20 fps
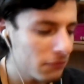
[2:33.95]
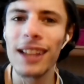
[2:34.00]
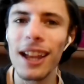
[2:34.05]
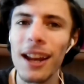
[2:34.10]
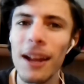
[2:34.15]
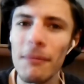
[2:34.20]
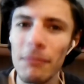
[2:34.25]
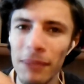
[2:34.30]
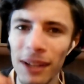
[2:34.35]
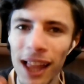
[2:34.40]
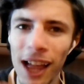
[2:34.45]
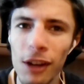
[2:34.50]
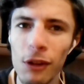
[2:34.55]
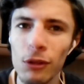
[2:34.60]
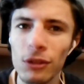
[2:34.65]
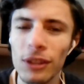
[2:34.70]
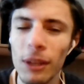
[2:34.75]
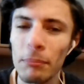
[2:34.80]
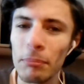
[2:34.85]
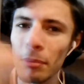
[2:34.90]
Sarebbe la
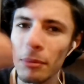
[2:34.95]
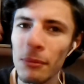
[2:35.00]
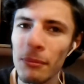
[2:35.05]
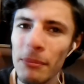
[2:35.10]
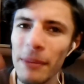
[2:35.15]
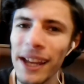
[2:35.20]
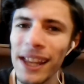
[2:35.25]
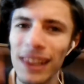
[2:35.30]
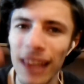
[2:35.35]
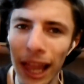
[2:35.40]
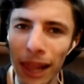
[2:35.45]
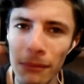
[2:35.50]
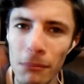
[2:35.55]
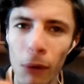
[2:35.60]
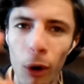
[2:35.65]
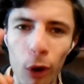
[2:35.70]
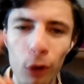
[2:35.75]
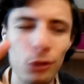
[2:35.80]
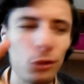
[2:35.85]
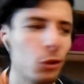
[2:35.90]
cosa più bella al
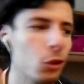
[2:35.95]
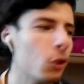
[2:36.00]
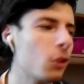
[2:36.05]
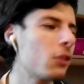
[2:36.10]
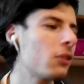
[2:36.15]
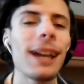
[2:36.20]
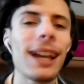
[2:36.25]
mondo.